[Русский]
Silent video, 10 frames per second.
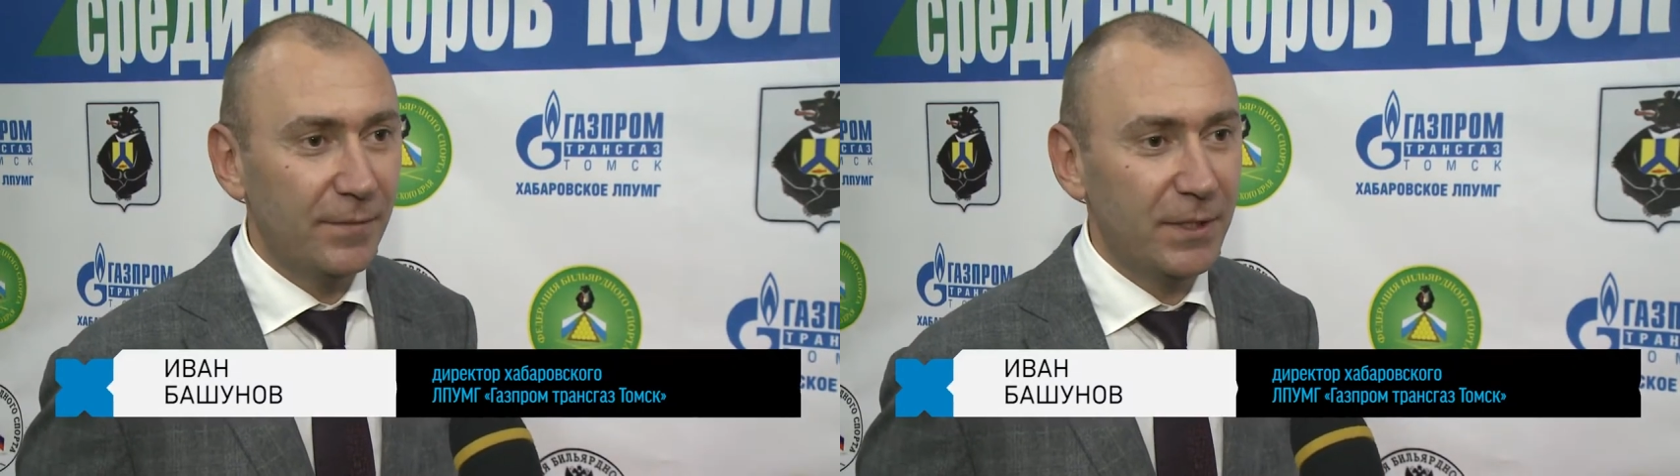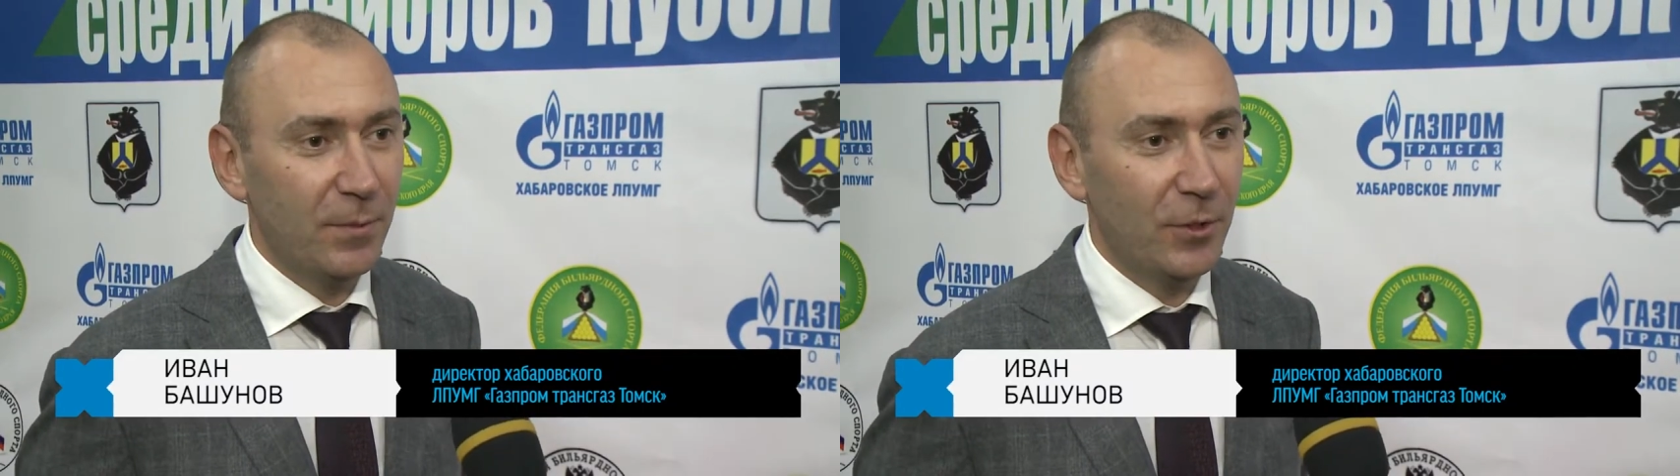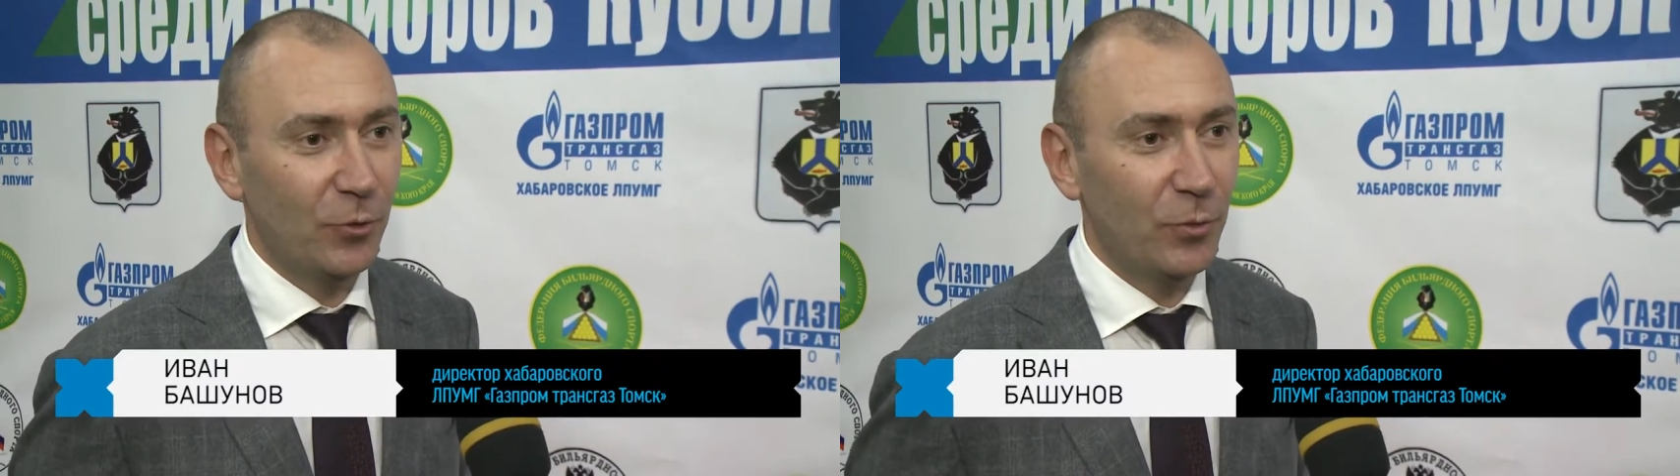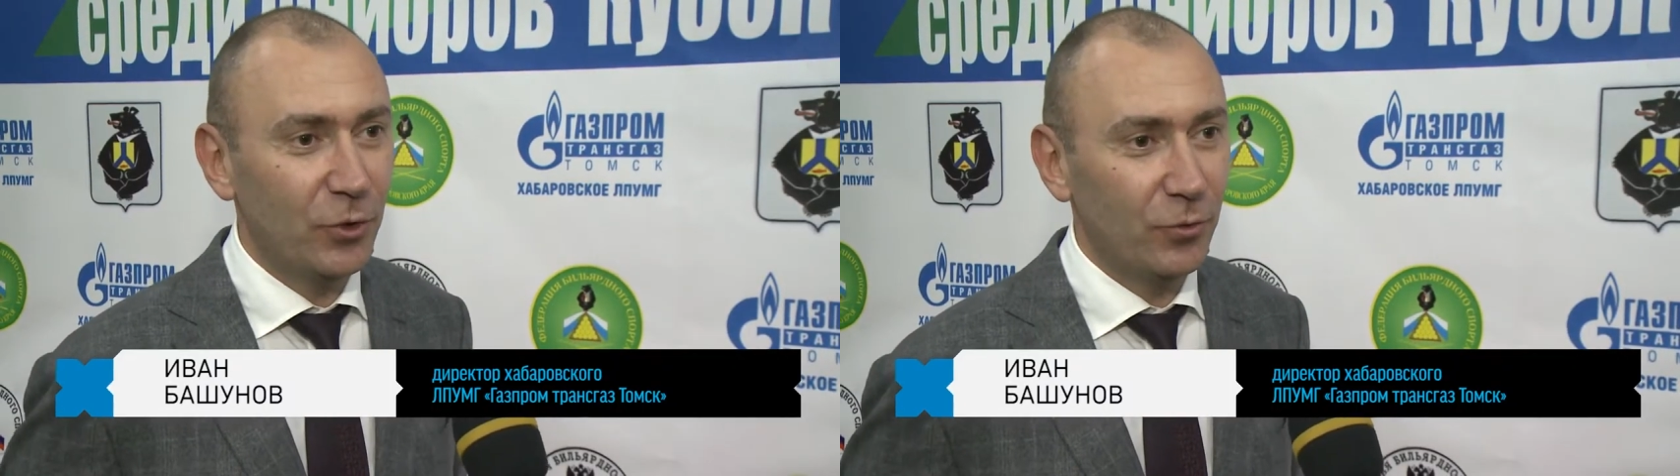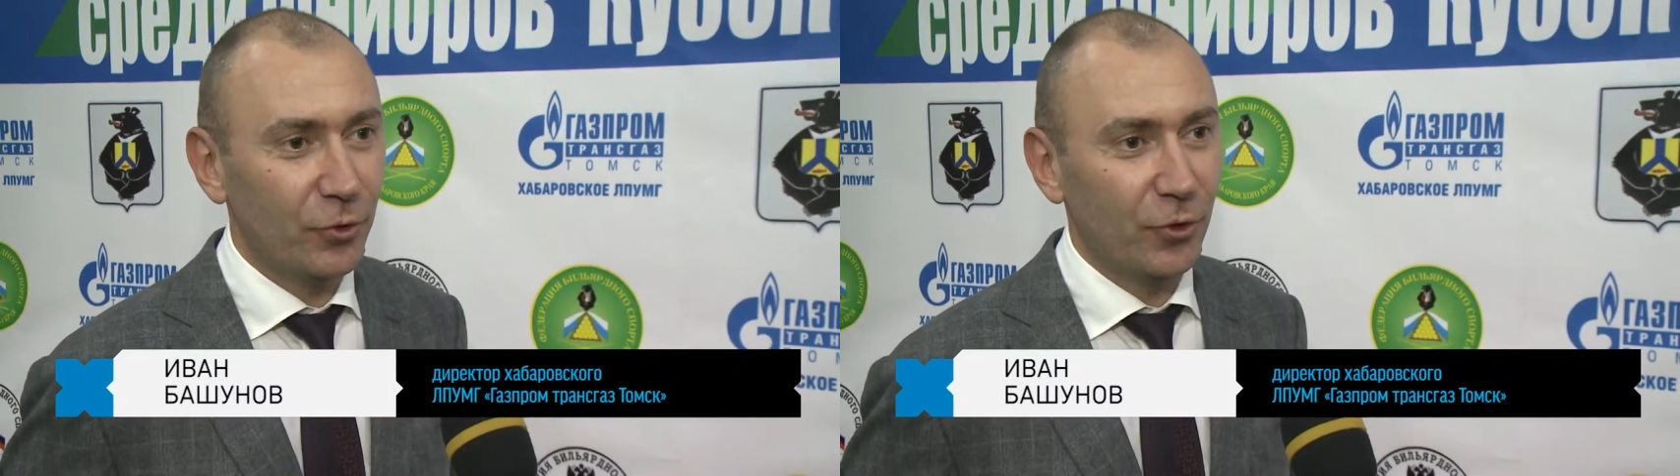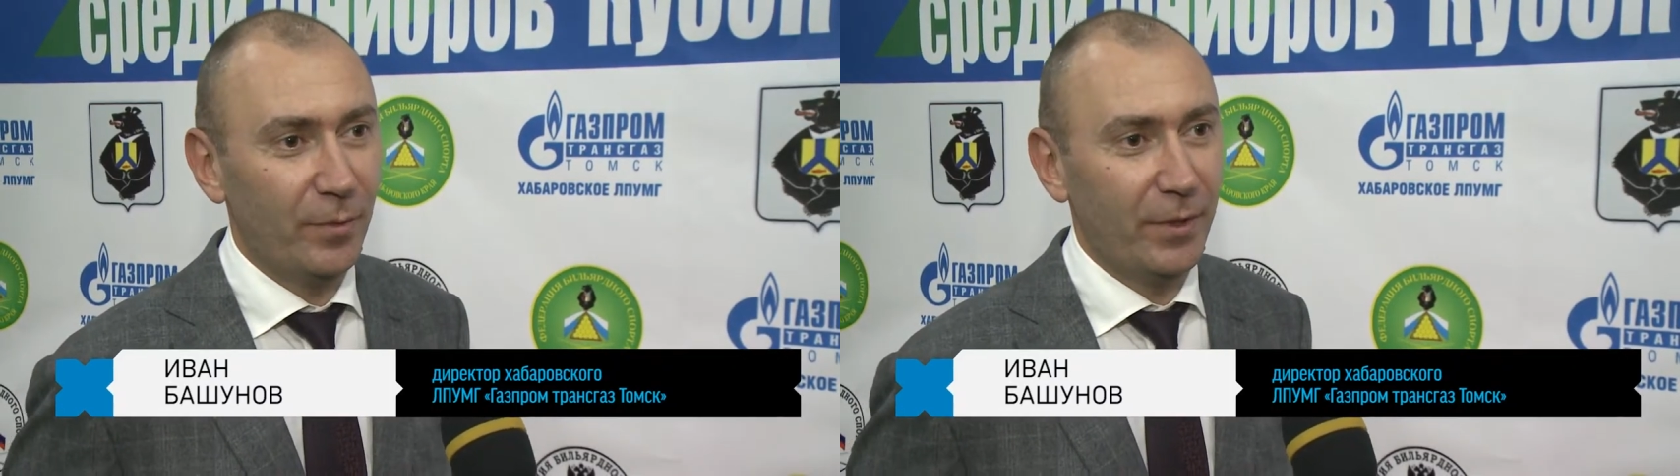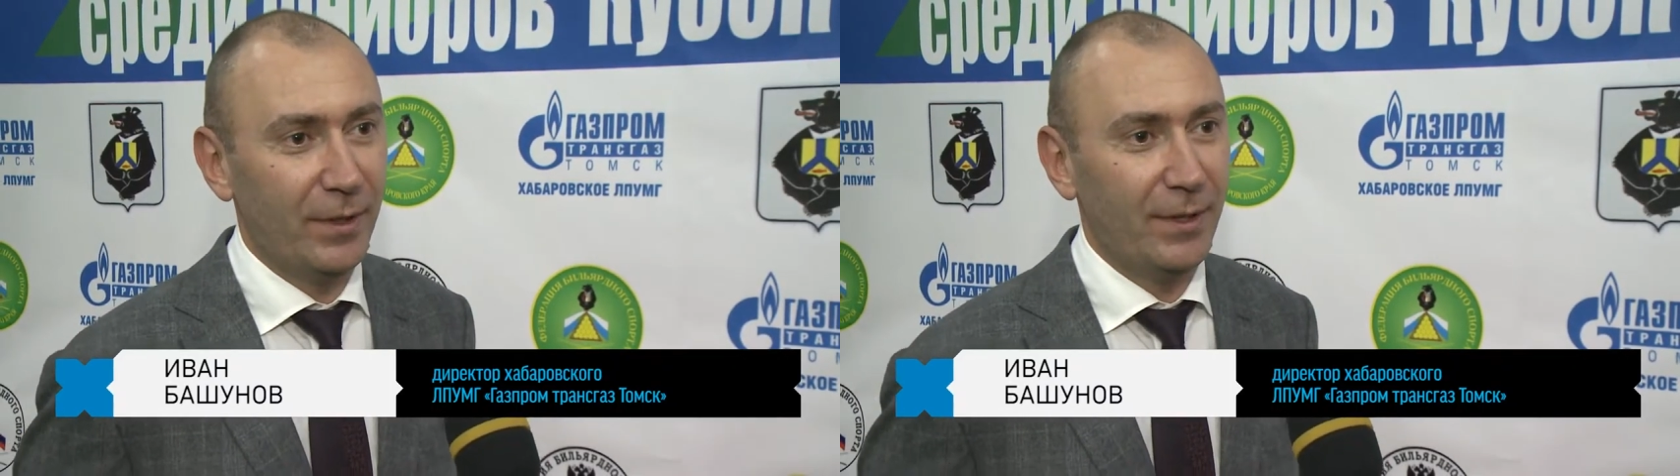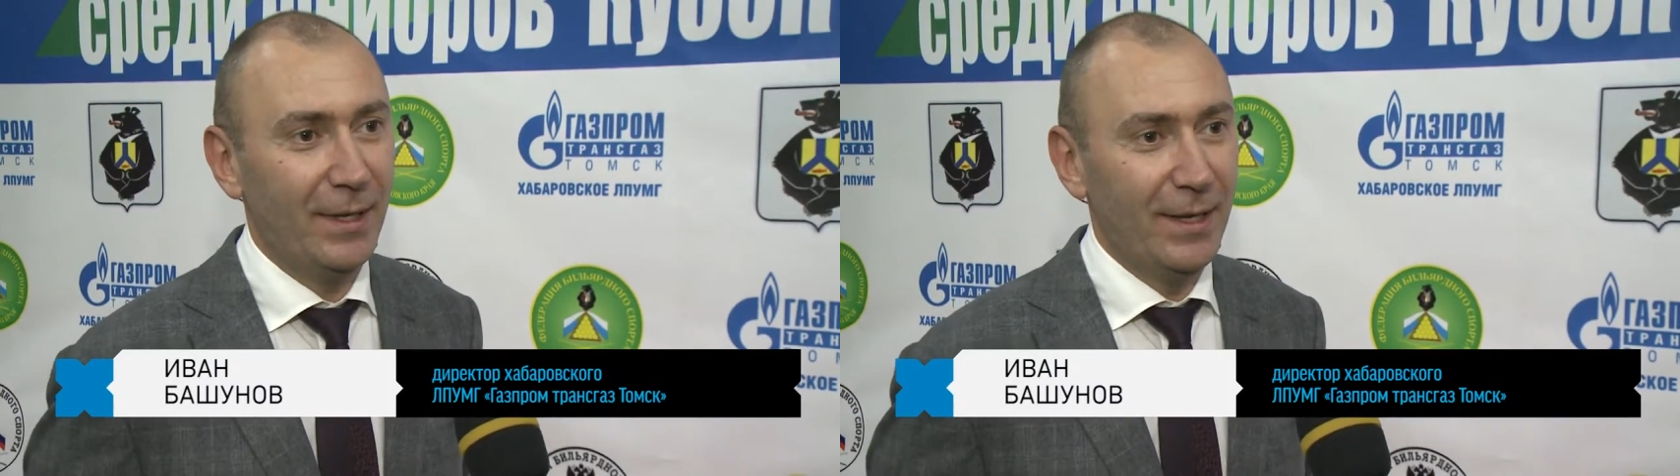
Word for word: в себе эту мечту, чтобы